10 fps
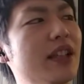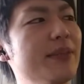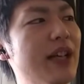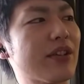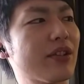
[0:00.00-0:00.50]

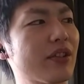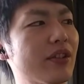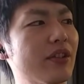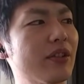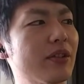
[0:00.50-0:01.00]
今のこ
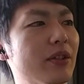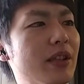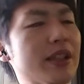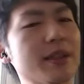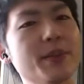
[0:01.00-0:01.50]
の
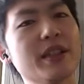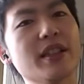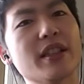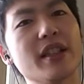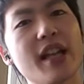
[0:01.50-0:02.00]
いち
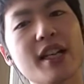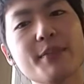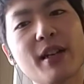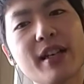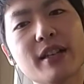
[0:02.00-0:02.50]
ビーティーシーにひゃ
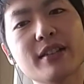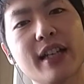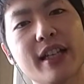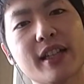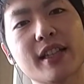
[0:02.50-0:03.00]
くまんえんく
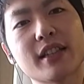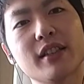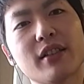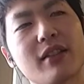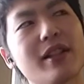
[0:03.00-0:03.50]
らいいってたっ
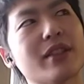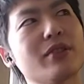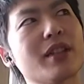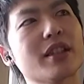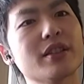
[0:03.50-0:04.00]
ていうのが割
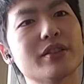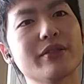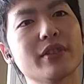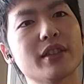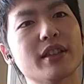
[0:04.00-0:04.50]
とおかしいと
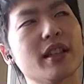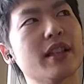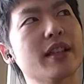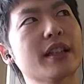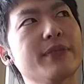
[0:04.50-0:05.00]
思って
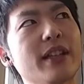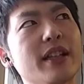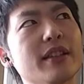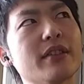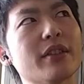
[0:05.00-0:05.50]
て、ひゃくまん
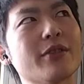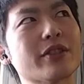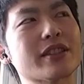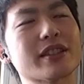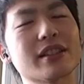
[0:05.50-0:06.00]
えんいった時
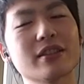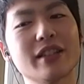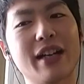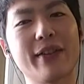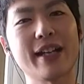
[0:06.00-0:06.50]
もす
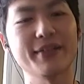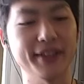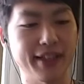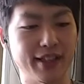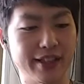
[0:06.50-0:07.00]
やばい
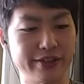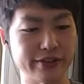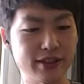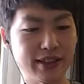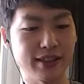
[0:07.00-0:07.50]
みたいな話
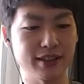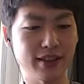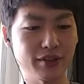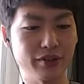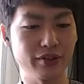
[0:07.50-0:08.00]
をしてたんです
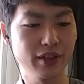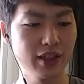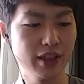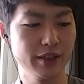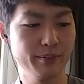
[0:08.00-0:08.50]
けど、
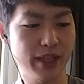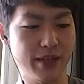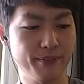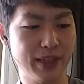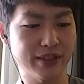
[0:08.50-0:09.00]
まあ
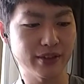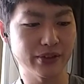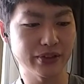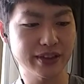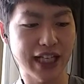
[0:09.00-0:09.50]
やっぱりそ
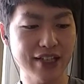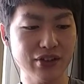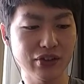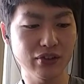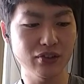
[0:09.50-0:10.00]
の最
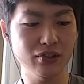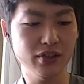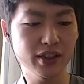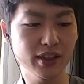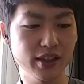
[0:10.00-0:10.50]
高、
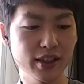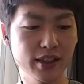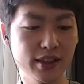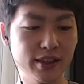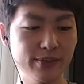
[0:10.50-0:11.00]

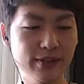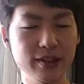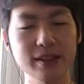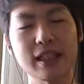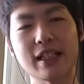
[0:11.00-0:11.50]
自分の
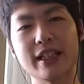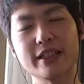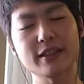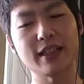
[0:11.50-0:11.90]
資産がいく